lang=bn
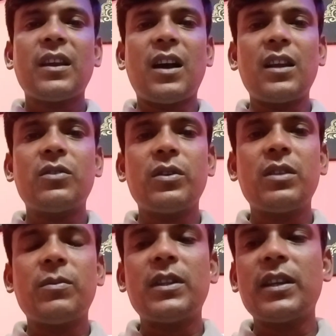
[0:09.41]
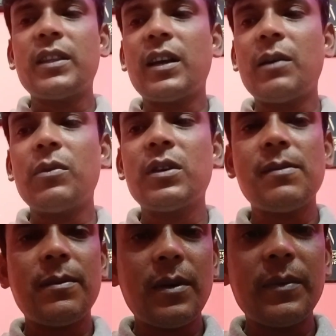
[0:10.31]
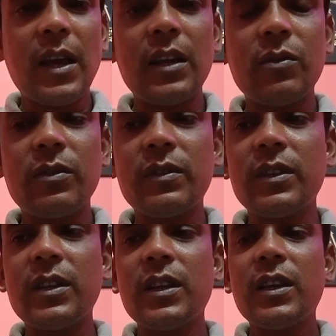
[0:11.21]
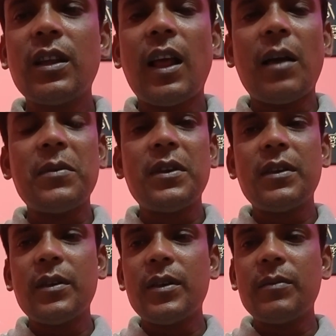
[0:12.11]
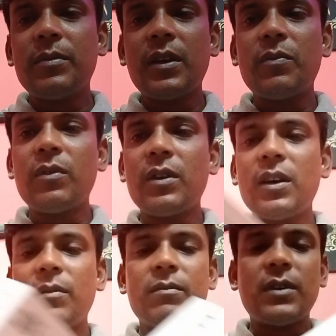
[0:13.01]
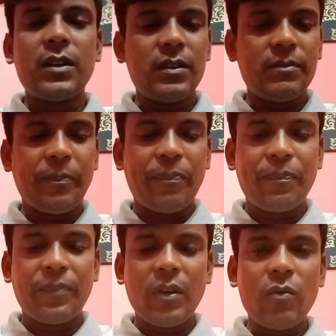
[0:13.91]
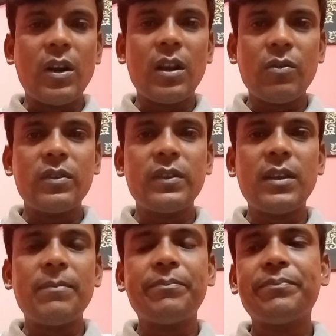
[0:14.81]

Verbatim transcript: কানেক্ট করে তোমাদেরকে দেখাবো কিভাবে আমি কানেক্ট করছি আমি এই হেডফোনটা মানে অর্ডার করছিলাম